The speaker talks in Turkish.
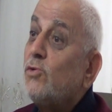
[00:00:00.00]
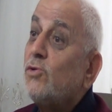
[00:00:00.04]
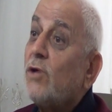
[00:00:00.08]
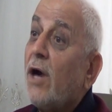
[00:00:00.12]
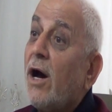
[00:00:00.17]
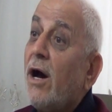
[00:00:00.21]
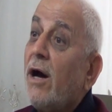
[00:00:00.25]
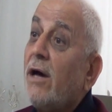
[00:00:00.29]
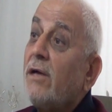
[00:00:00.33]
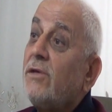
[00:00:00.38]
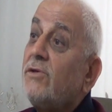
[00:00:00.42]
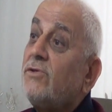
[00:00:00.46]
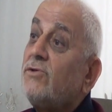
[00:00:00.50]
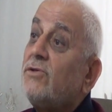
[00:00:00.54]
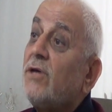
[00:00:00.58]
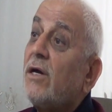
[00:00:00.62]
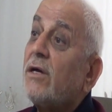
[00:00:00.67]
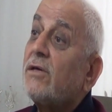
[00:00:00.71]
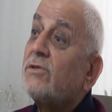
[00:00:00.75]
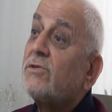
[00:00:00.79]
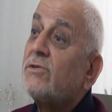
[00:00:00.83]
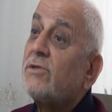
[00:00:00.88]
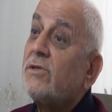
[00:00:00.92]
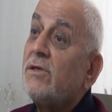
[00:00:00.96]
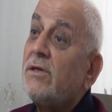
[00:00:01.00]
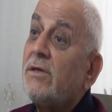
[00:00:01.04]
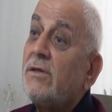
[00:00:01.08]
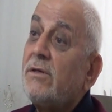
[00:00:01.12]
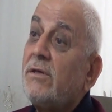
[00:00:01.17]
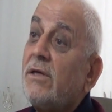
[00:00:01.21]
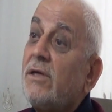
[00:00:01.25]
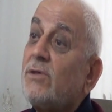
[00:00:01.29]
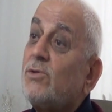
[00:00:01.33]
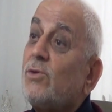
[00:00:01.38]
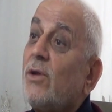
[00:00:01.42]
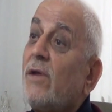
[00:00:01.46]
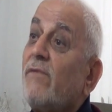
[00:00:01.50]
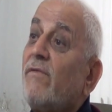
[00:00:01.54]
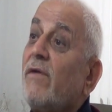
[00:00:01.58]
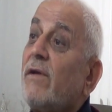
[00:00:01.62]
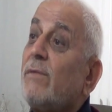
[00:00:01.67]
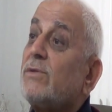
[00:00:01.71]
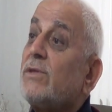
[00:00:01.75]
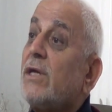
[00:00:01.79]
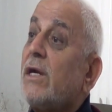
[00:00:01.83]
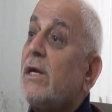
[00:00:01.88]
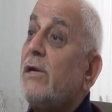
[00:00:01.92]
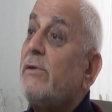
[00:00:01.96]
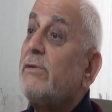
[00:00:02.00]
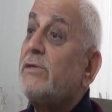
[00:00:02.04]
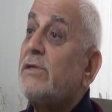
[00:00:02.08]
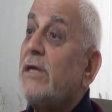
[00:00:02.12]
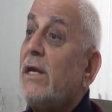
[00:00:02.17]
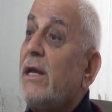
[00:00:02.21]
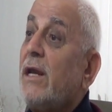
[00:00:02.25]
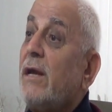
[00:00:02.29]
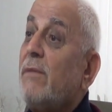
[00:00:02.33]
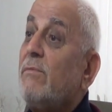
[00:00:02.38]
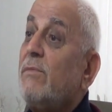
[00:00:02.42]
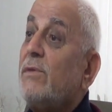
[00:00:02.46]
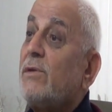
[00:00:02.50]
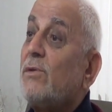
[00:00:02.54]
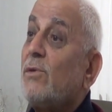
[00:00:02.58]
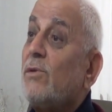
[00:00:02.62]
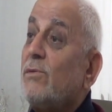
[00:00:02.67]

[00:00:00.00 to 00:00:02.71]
ancaksın Resul Efendimiz sallallahu aleyhi ve sellem'dir o,